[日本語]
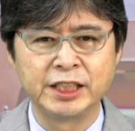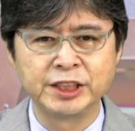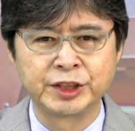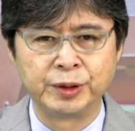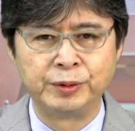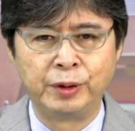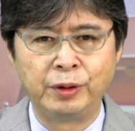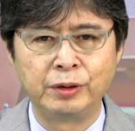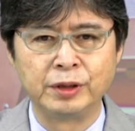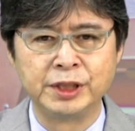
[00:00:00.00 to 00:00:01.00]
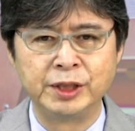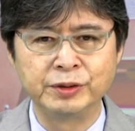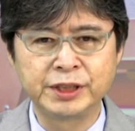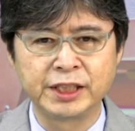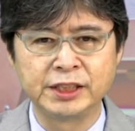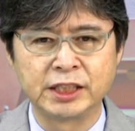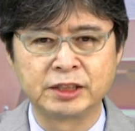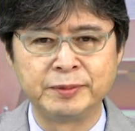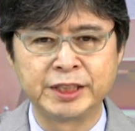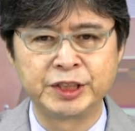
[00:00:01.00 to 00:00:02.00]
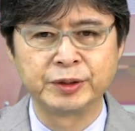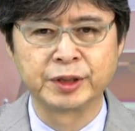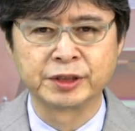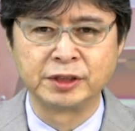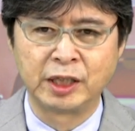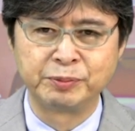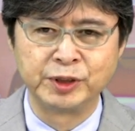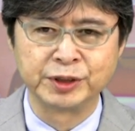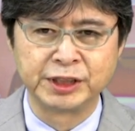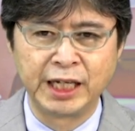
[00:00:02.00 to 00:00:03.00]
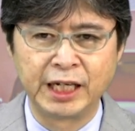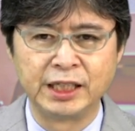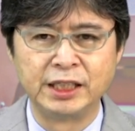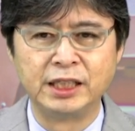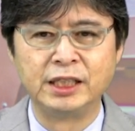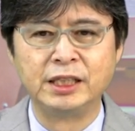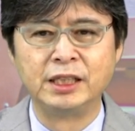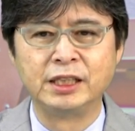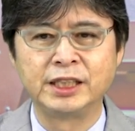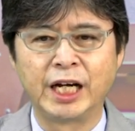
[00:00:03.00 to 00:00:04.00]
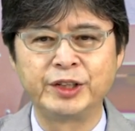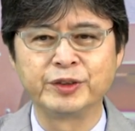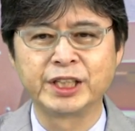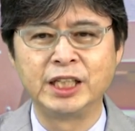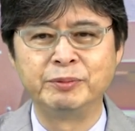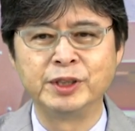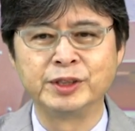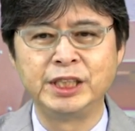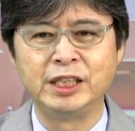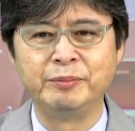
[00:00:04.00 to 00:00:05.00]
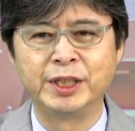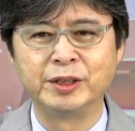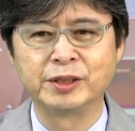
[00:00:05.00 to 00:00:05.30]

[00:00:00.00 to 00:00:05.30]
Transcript: 現象を理論的に説明しようとするアプローチで、代表的なものにミクロ